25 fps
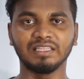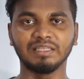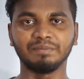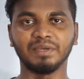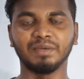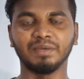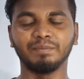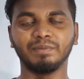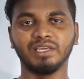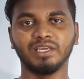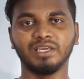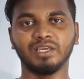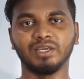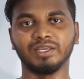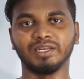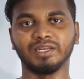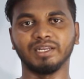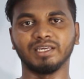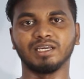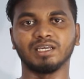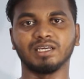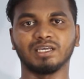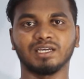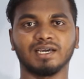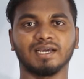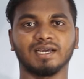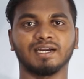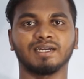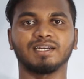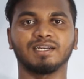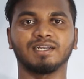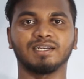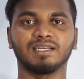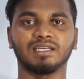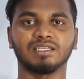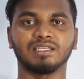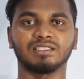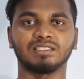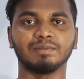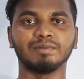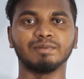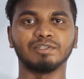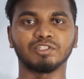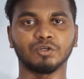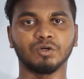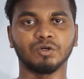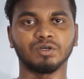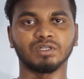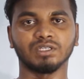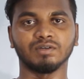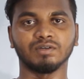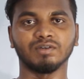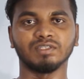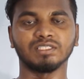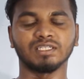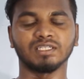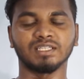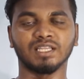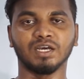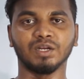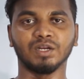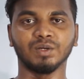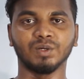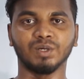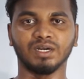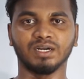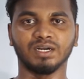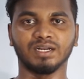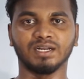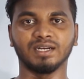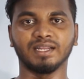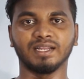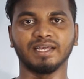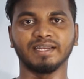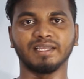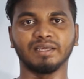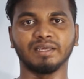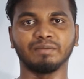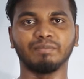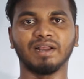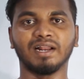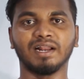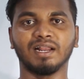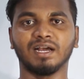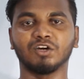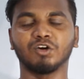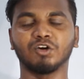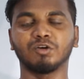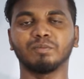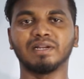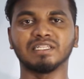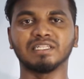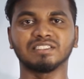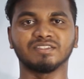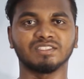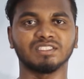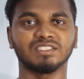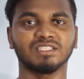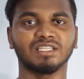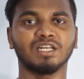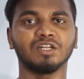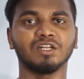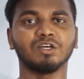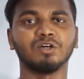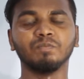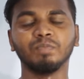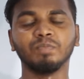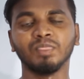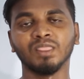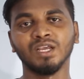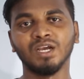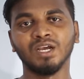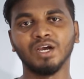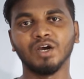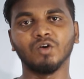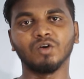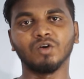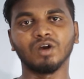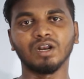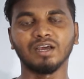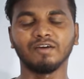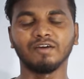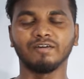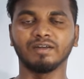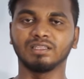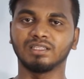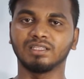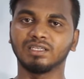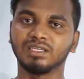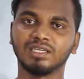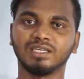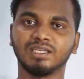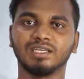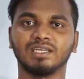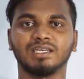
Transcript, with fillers: வந்து மேபி நீங்கள் கரெக்டான சிவில் ஸ்கோர் வச்சிருந்தாலோ இல்லைனா நிறைய பே அக்கௌண்ட் பேலன்ஸ் வச்சிருந்தாலோ உங்களுக்கு வந்து